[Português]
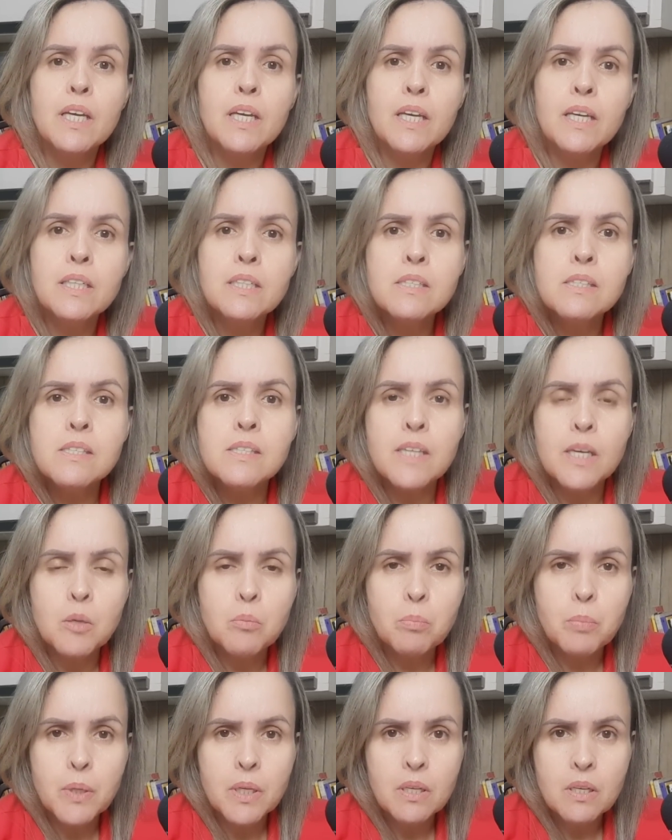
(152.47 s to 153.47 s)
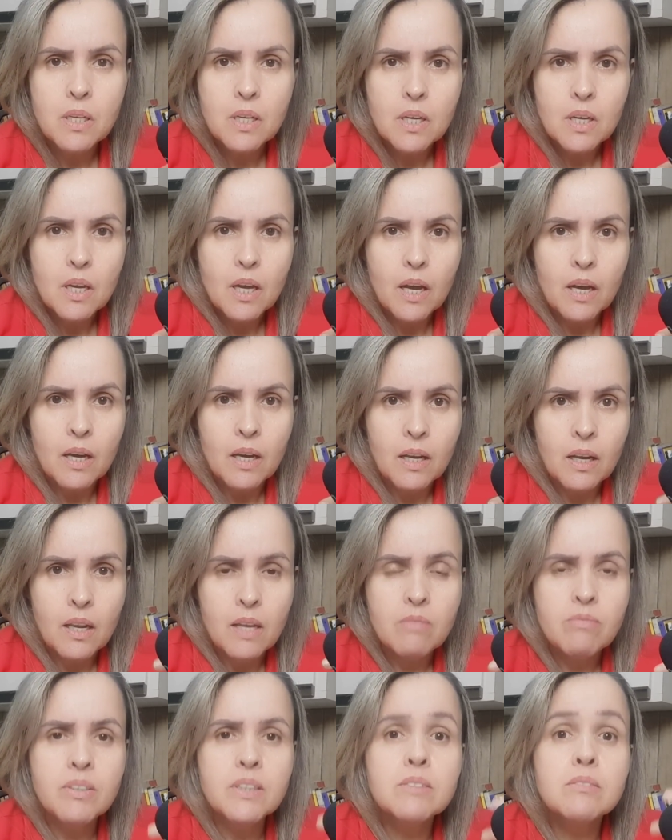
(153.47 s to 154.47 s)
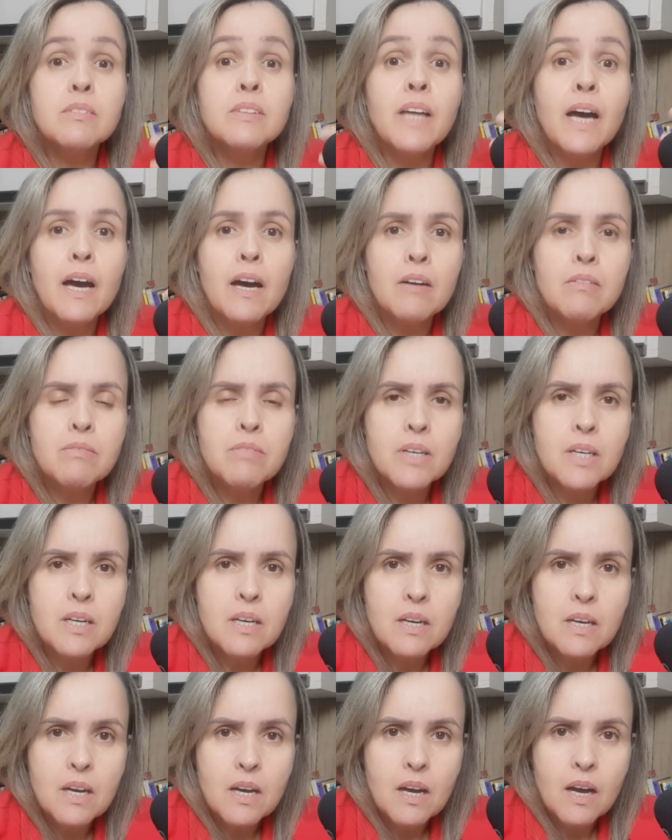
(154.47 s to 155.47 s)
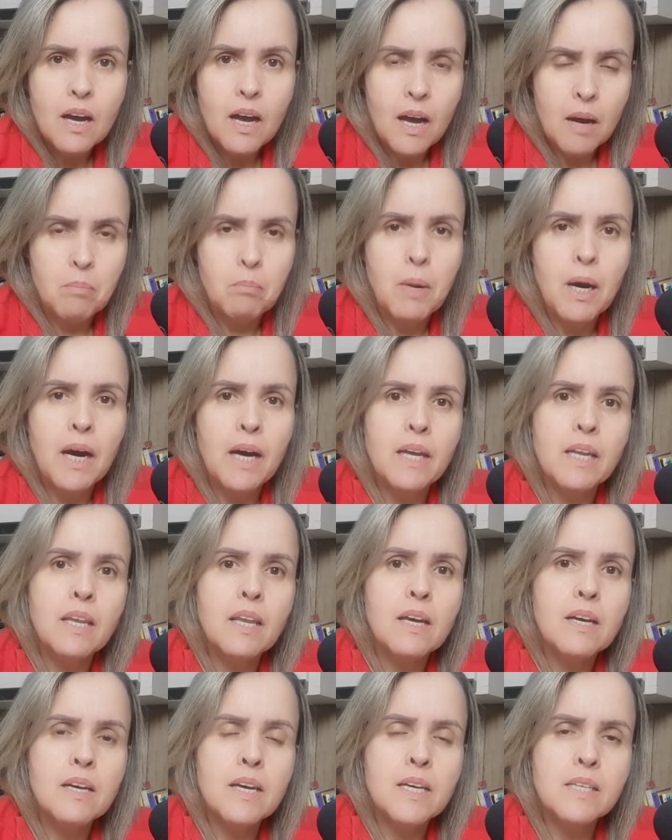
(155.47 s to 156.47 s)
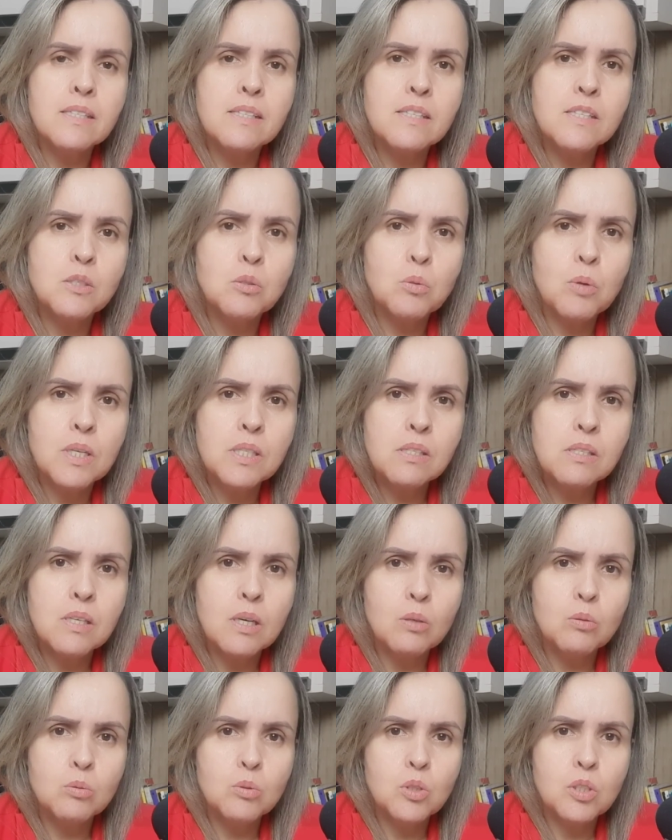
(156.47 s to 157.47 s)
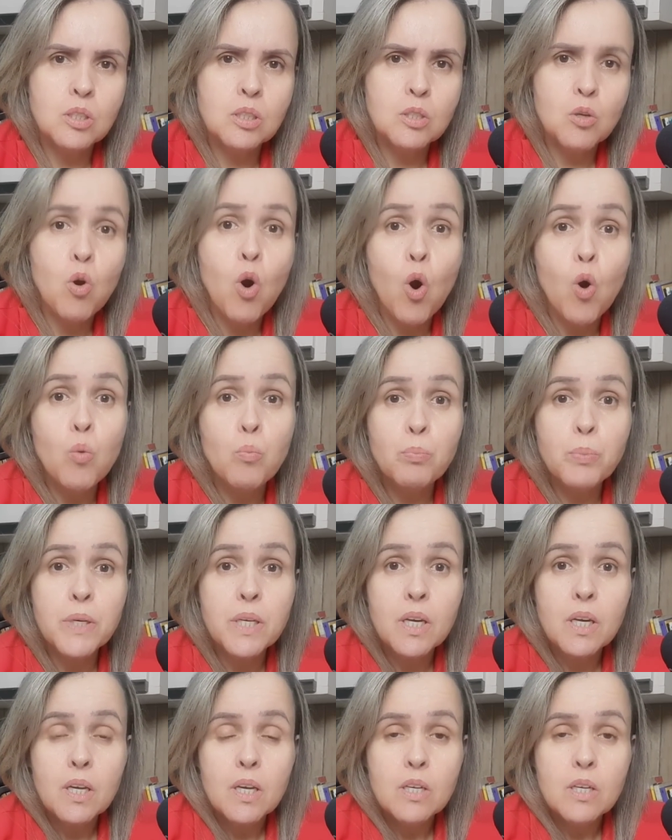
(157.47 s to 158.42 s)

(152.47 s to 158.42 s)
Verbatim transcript: ele sempre ah, levantava à baila essa situação de golpe,